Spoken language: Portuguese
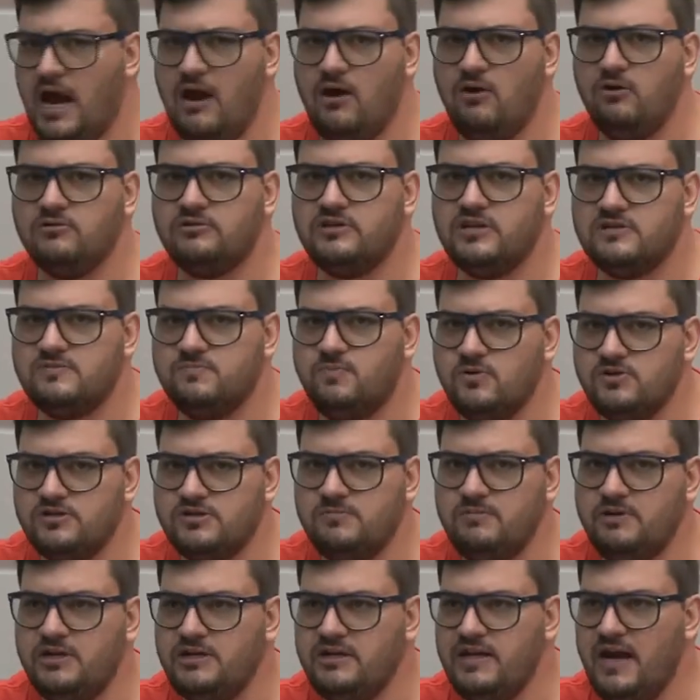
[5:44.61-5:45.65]
a outras
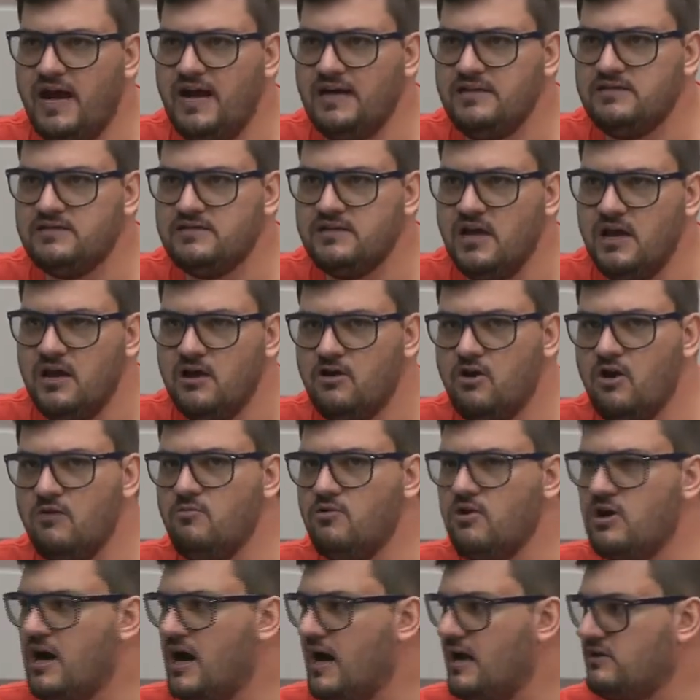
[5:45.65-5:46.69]
possibilidades,
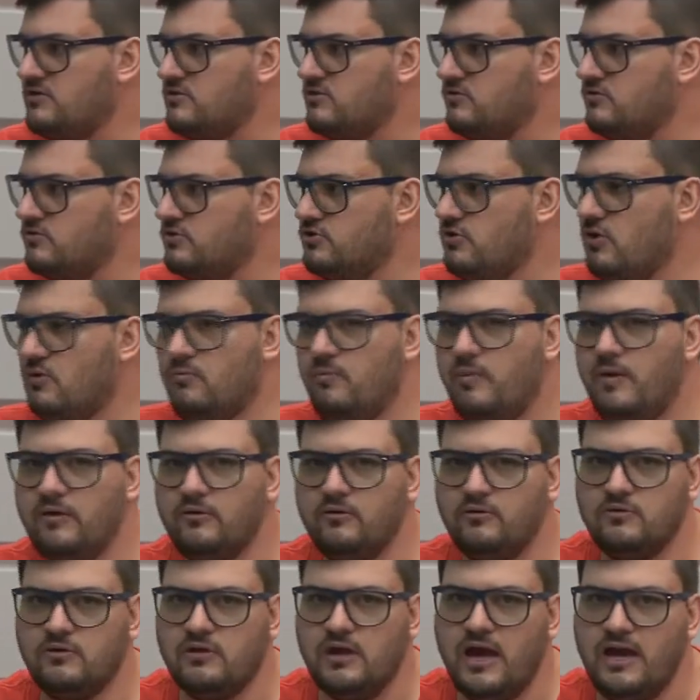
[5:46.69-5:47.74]
como o caso do João
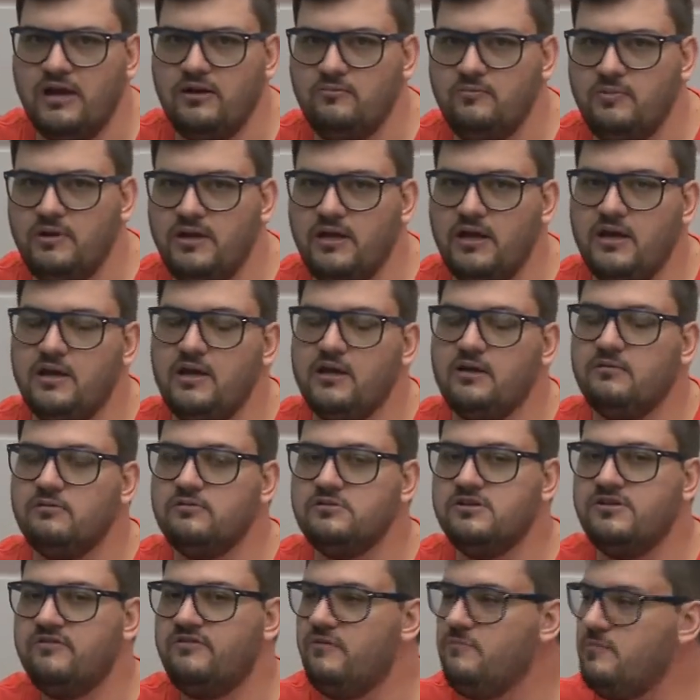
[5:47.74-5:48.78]
Paulo Kleinbing, que
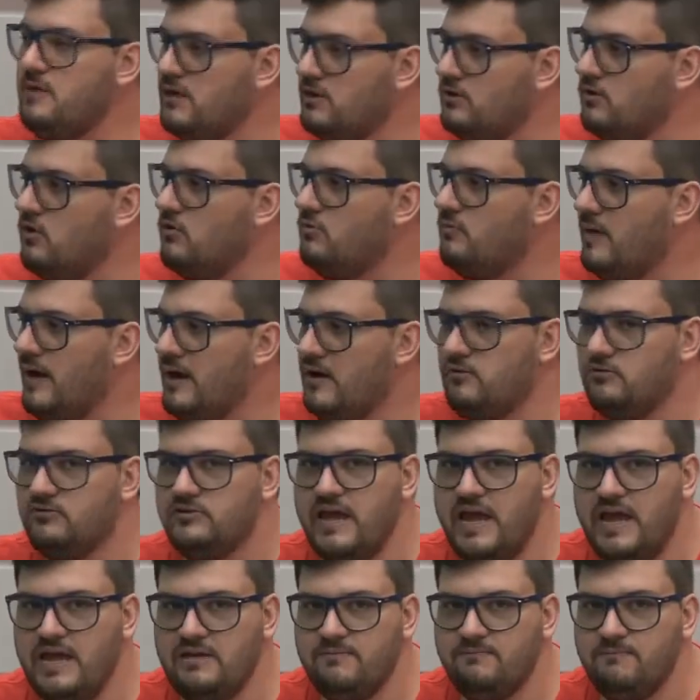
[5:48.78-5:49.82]
inclusive migrou para o
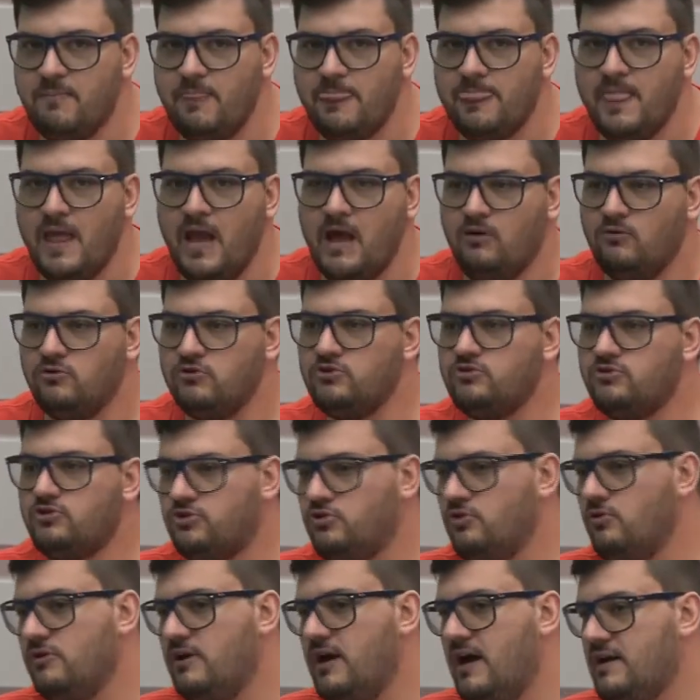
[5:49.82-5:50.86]
DEM. Uhum. O
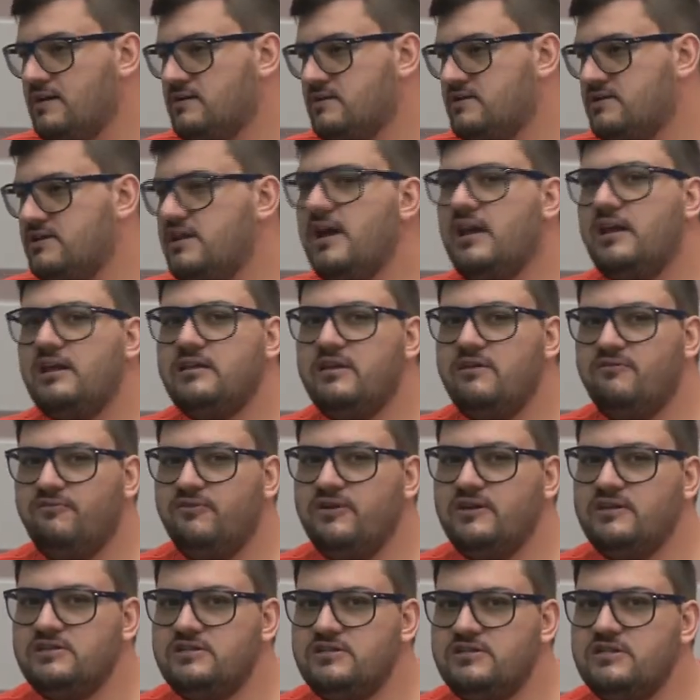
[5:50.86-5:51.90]
Júlio Garcia, ele
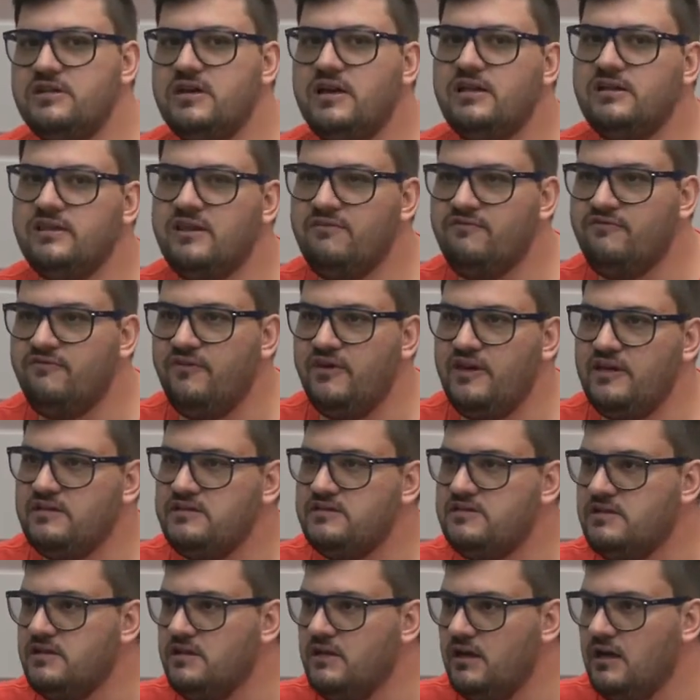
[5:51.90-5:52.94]
defendia, ele
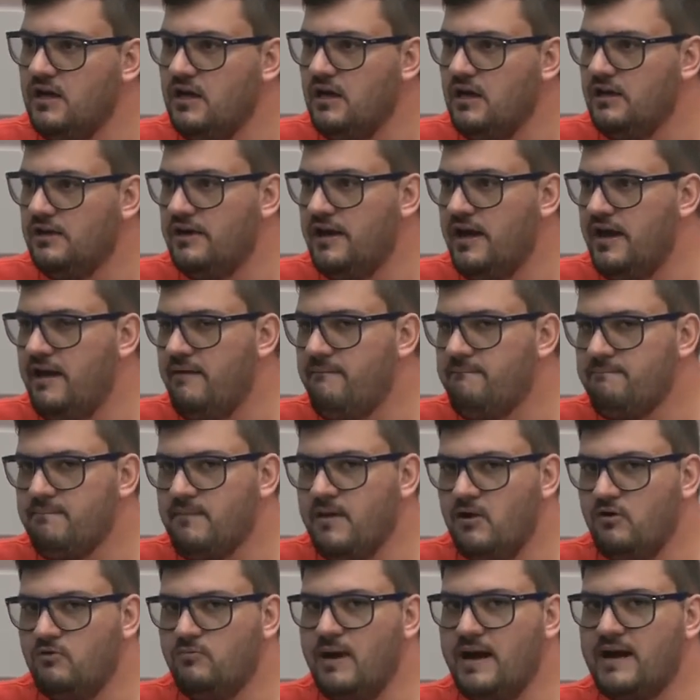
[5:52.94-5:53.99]
defende né?
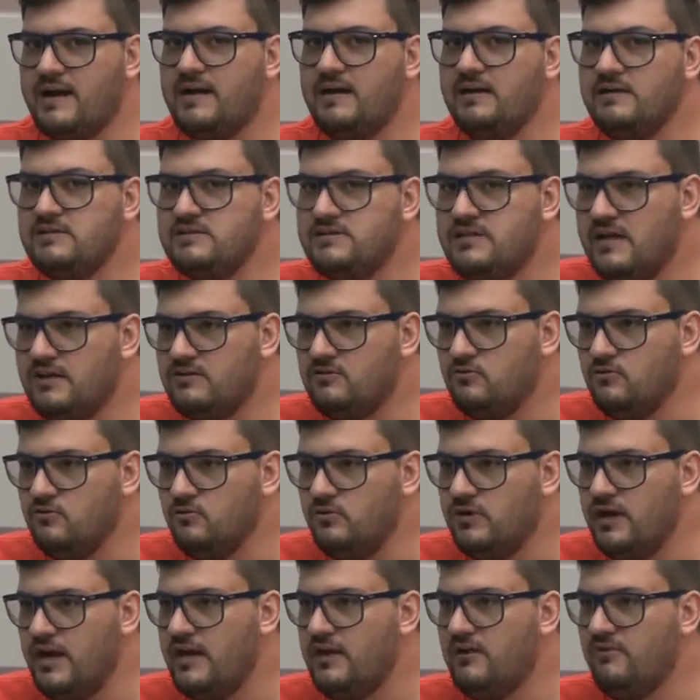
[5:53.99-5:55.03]
Uma
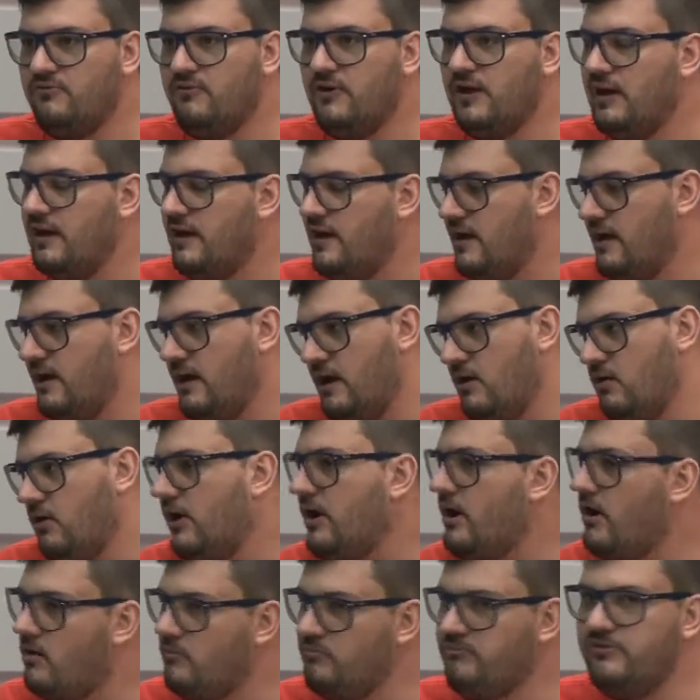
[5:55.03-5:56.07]
candidatura, ele fala, é,
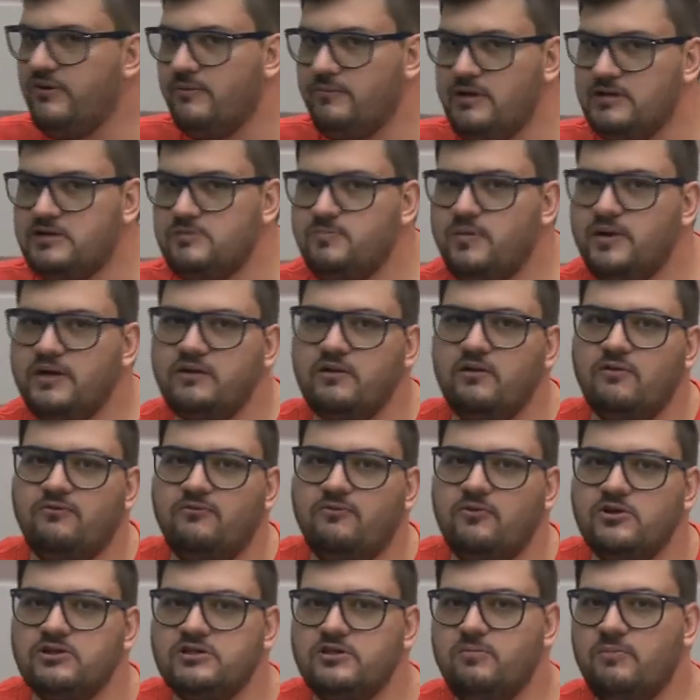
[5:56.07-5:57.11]
agora obviamente perdeu
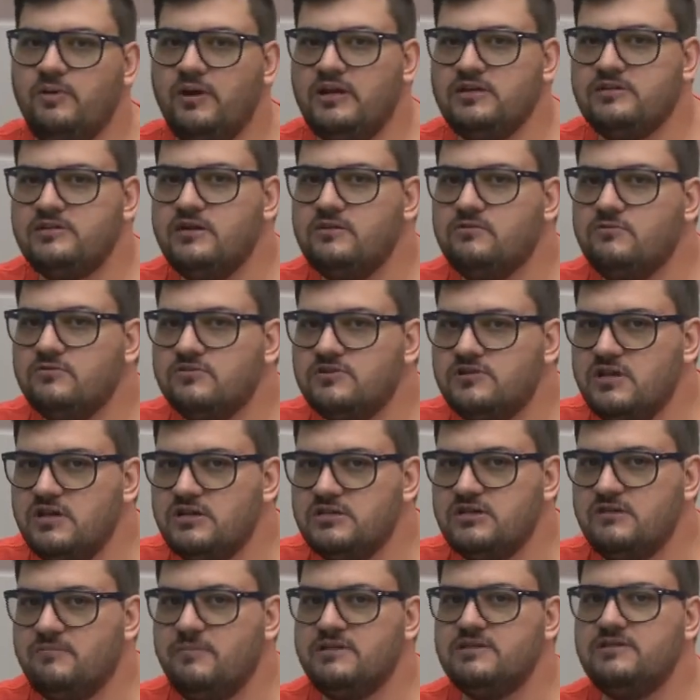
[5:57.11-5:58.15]
força pela
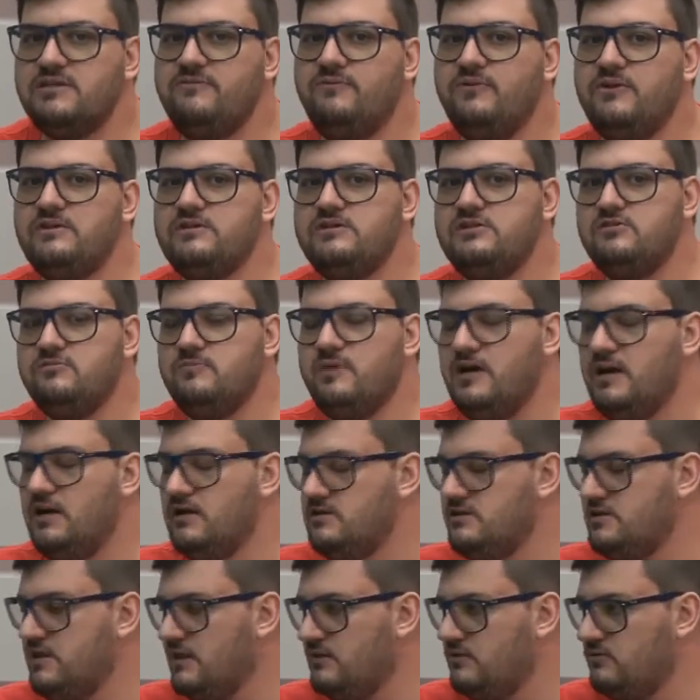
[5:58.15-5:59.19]
circunstância, mas defendia uma
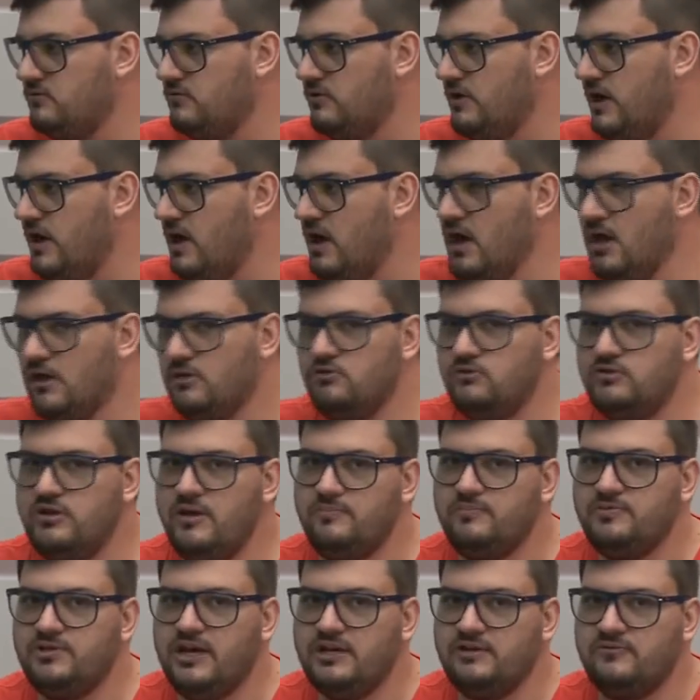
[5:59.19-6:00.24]
candidatura do
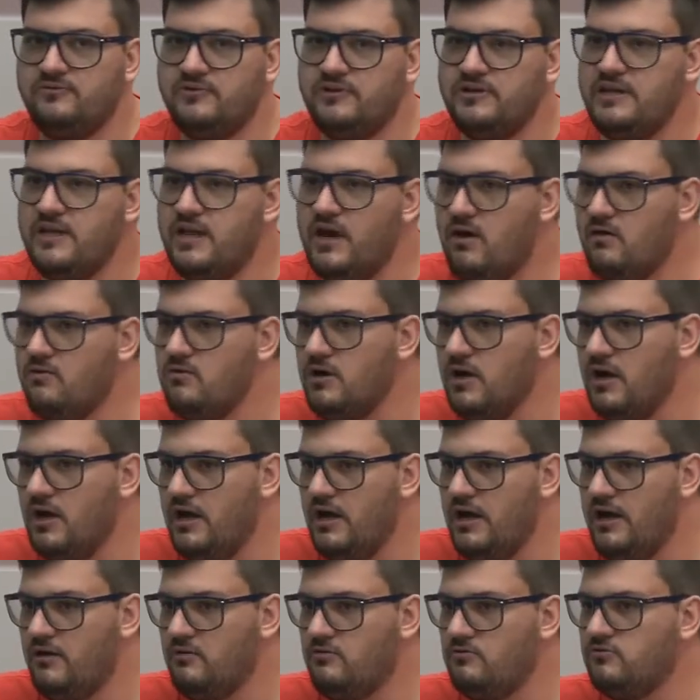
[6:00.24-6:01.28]
deputado federal,
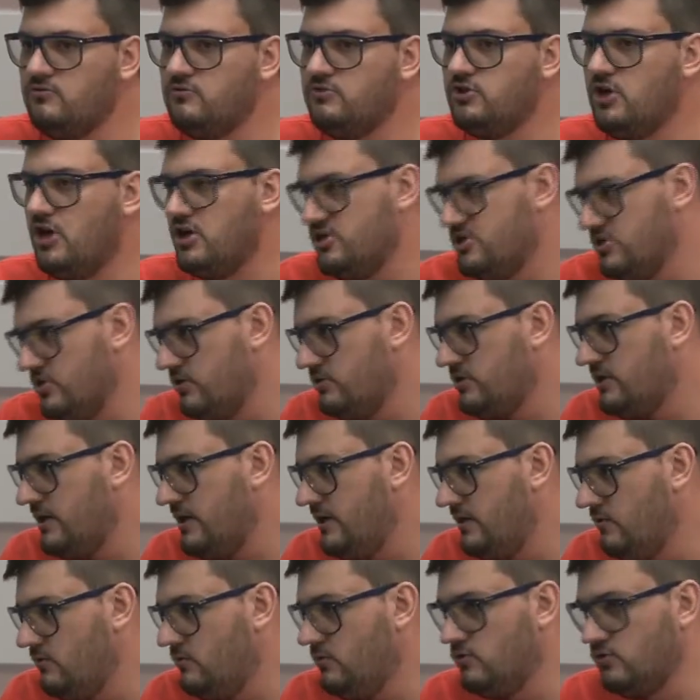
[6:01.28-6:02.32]
é o Jorge
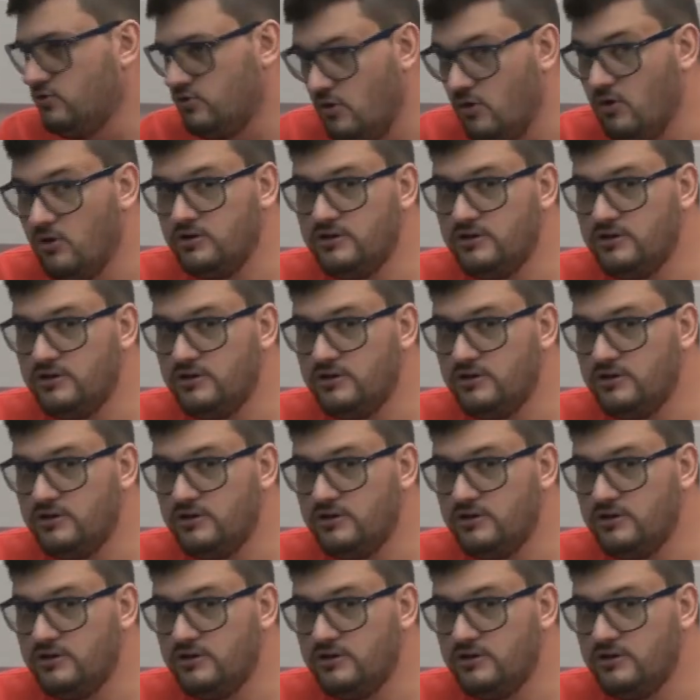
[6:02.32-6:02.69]
Rodrigues, o João